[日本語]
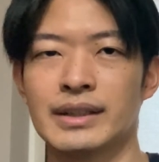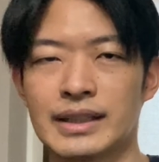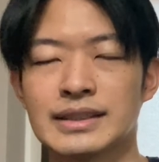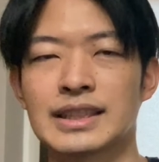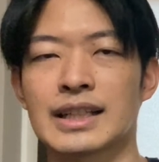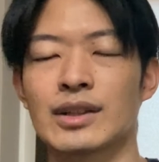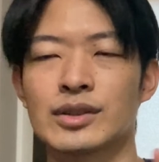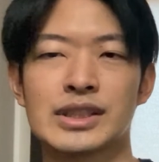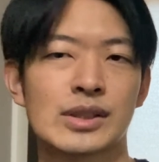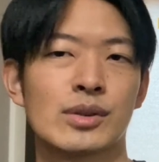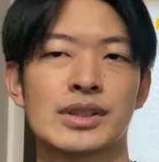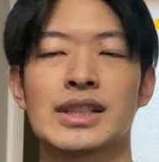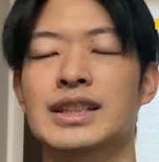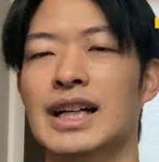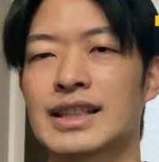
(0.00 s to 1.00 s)
ね、魚の飼育
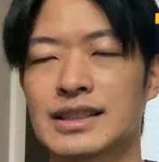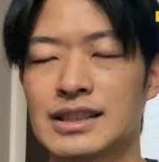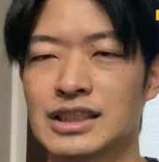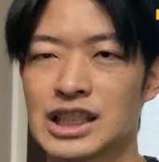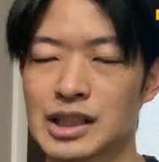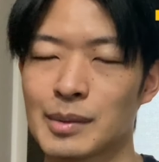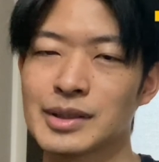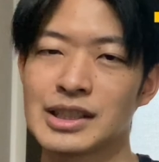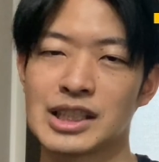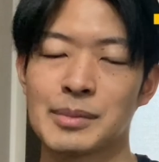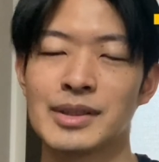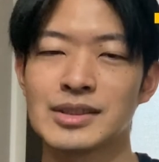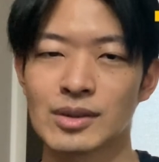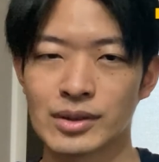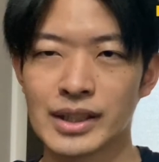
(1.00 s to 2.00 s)
の仕方発信していき
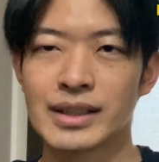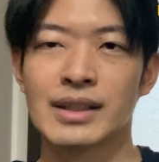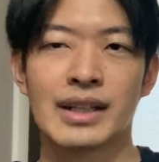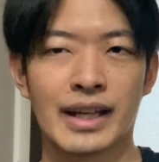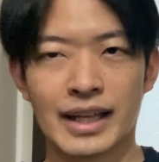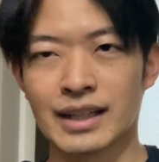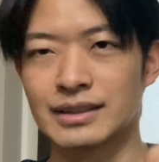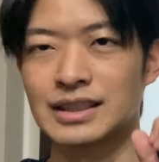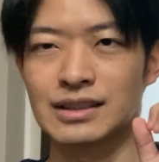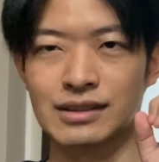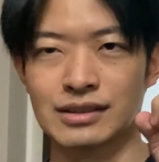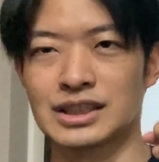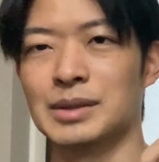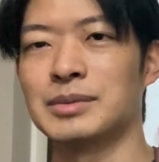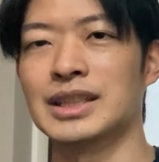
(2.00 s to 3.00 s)
ますので、え
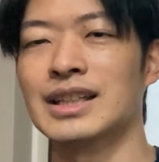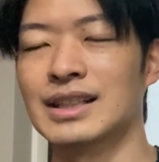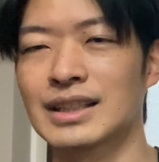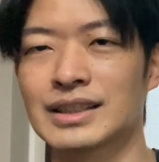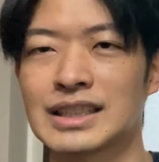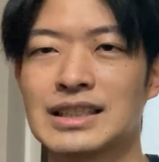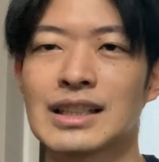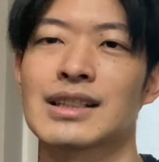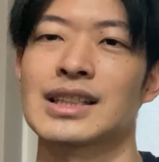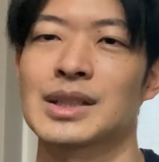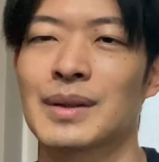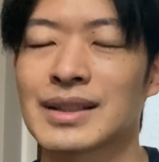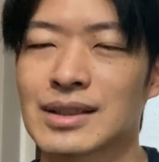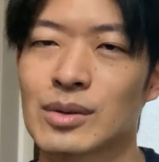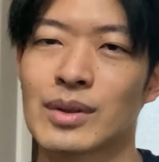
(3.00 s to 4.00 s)
チェックしてみたいなって気になる方
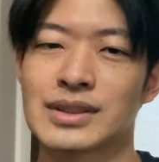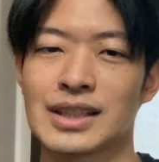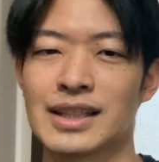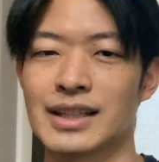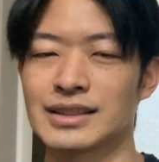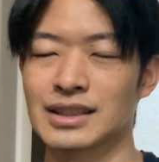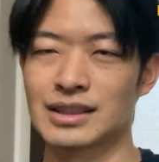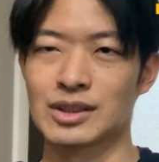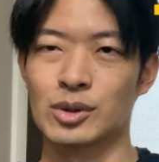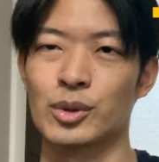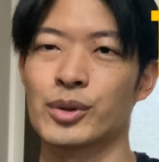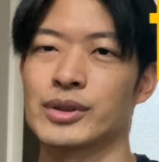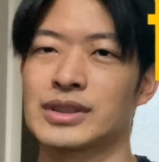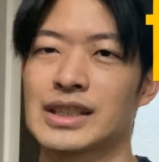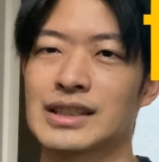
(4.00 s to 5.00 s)
はっていうのは、ぜひチャンネル登
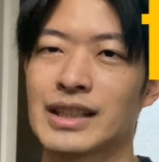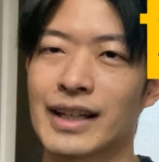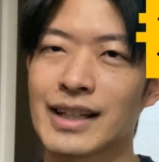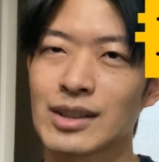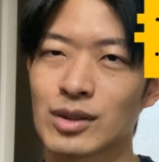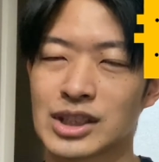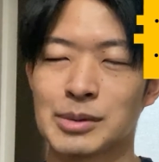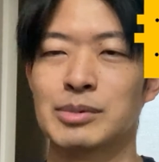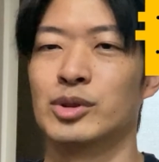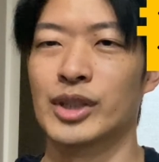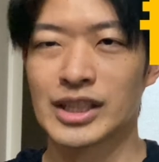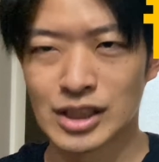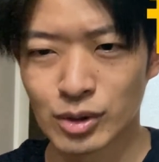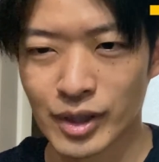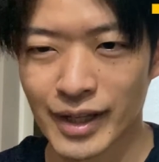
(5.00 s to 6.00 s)
録していただけると自分
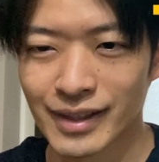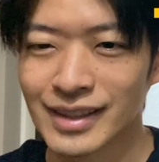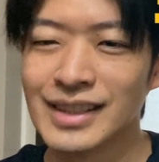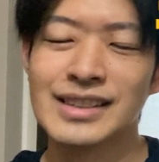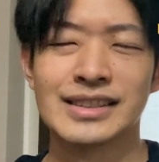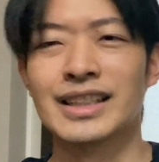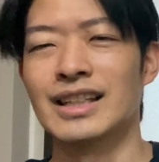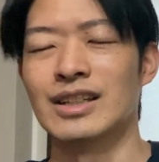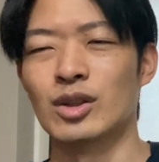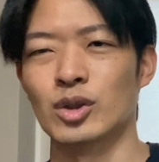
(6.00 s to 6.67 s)
嬉しいので、ぜひよ